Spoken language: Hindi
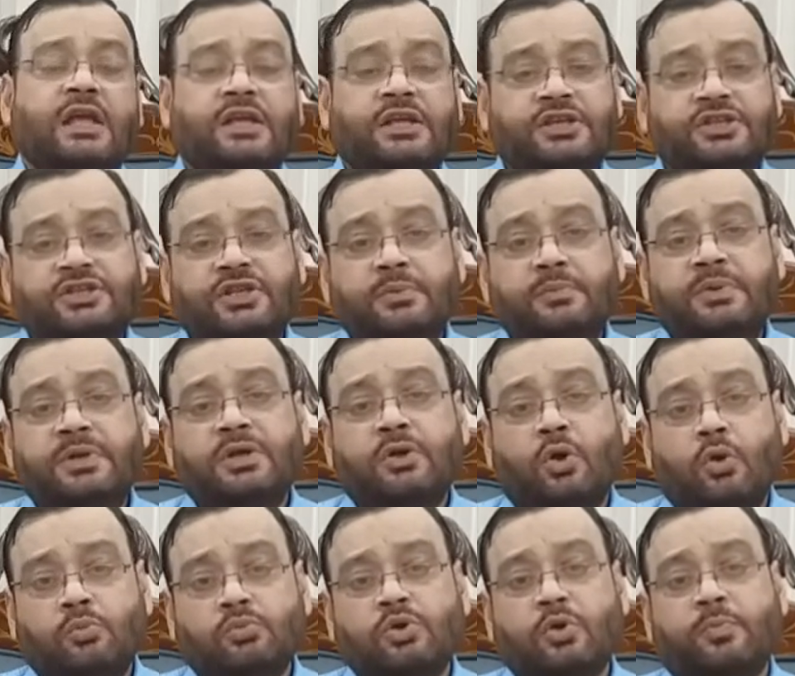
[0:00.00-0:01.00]
किसी भी
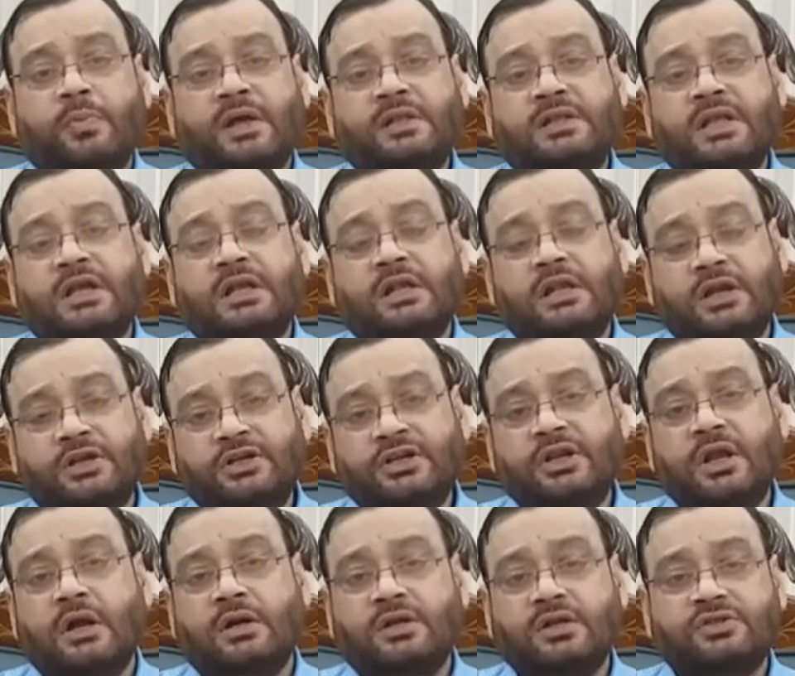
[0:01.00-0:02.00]
होम्योपैथिक लेडी
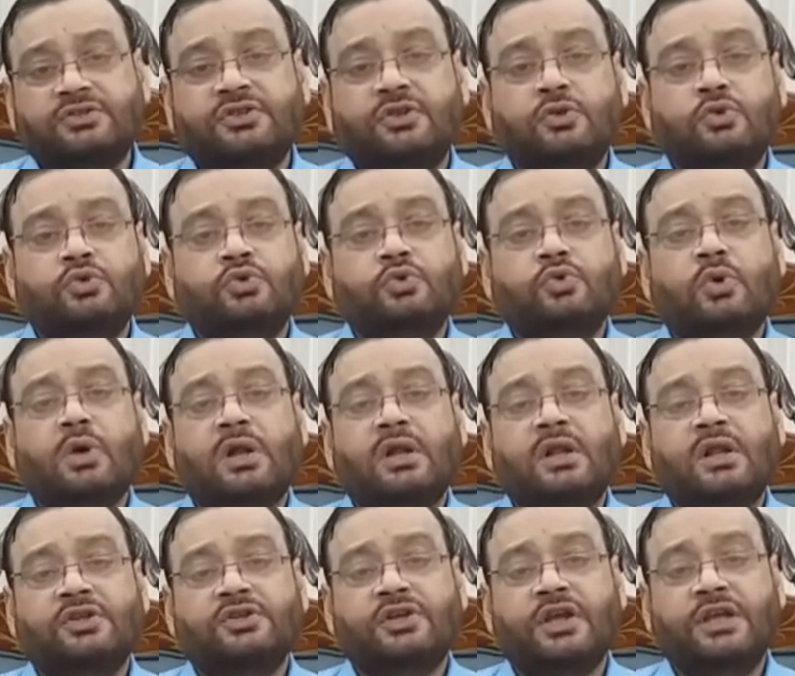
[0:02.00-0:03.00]
डॉक्टर से रजू
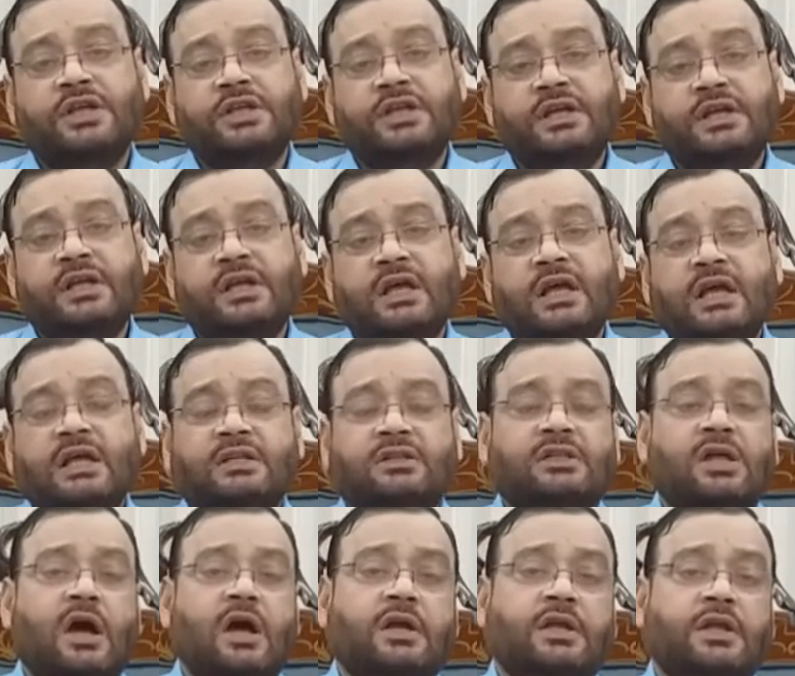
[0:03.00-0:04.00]
करना चाहिए
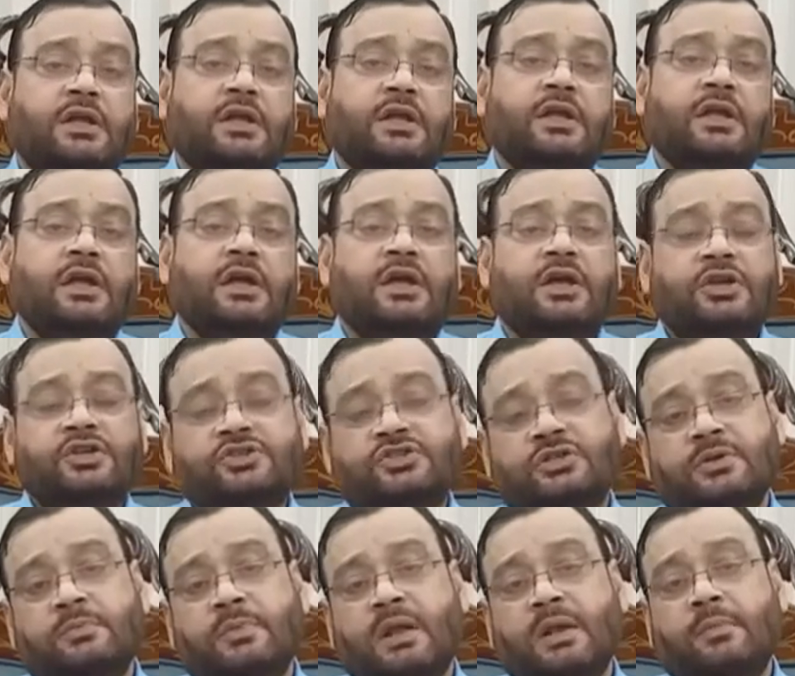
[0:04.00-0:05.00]
ताकि इस
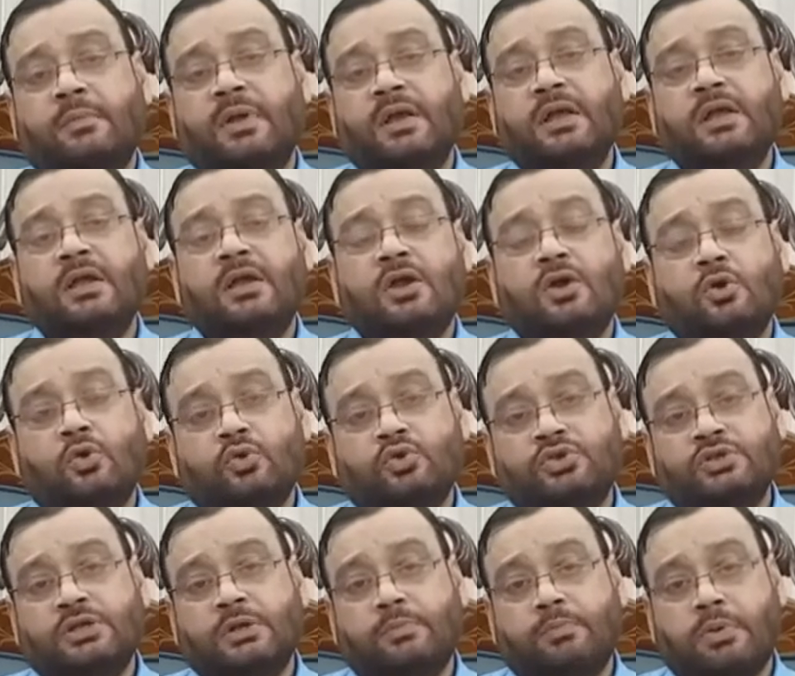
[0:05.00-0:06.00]
ज़मन में
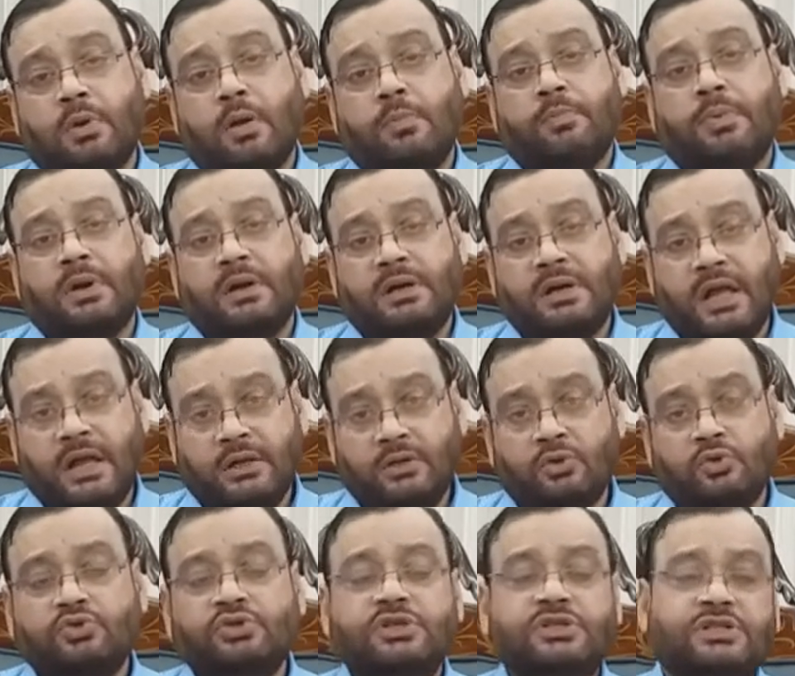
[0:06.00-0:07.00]
उसकी प्रॉपर
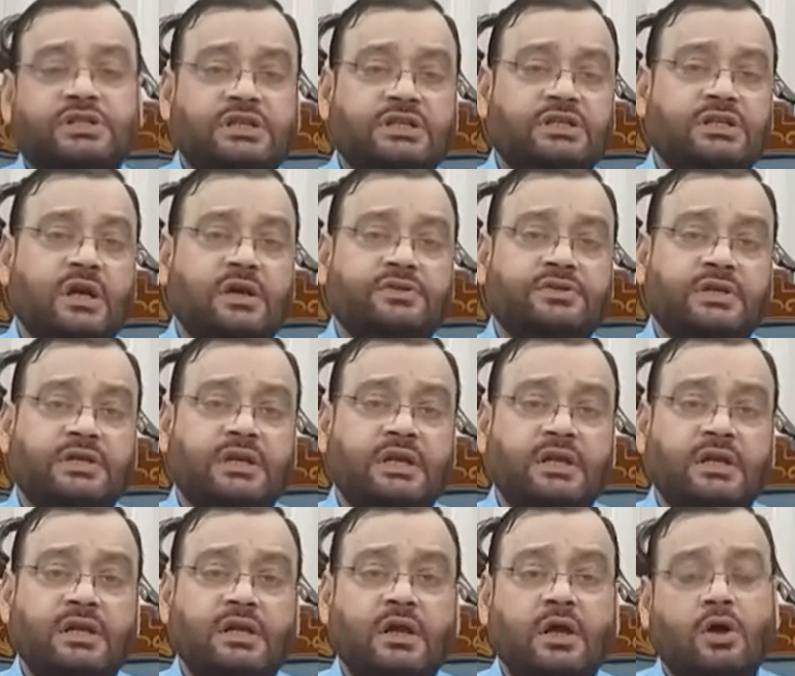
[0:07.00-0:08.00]
डायग्नोसिस की जा
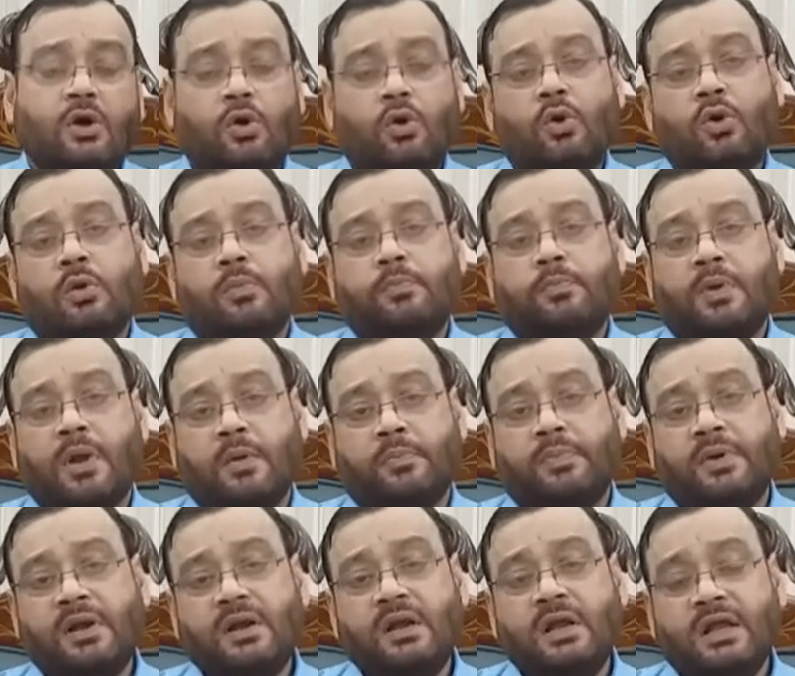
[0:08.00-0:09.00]
सके और
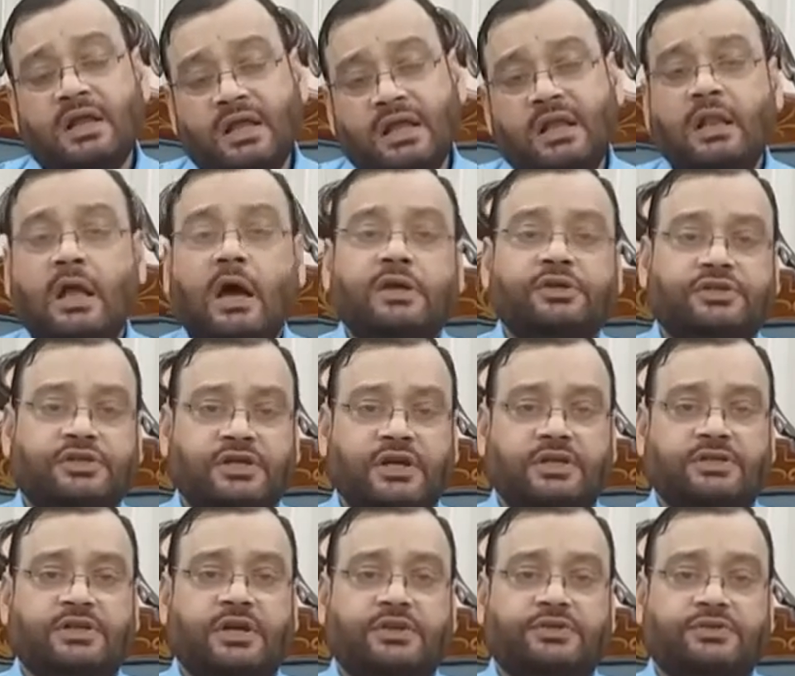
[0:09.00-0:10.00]
प्रॉपर इलाज किया
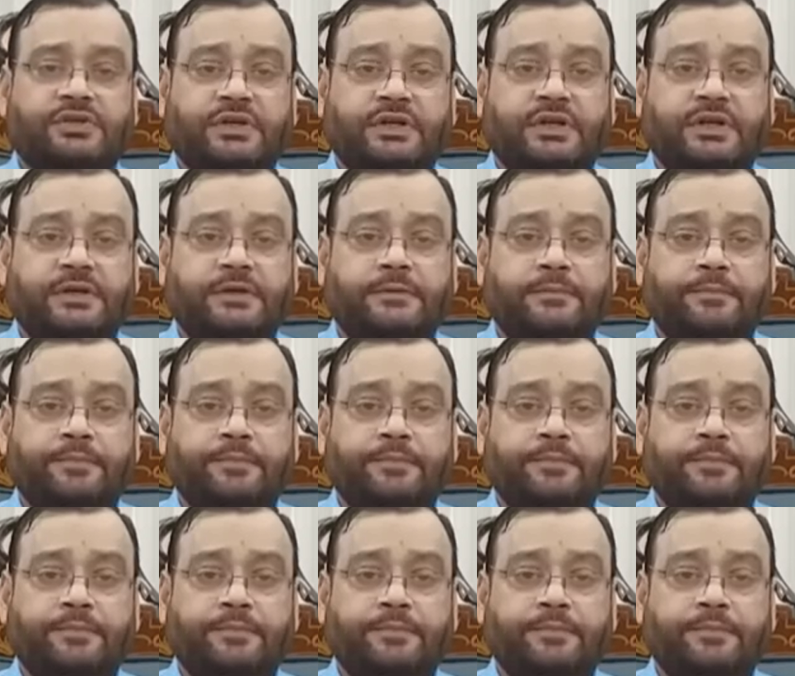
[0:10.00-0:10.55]
जा सके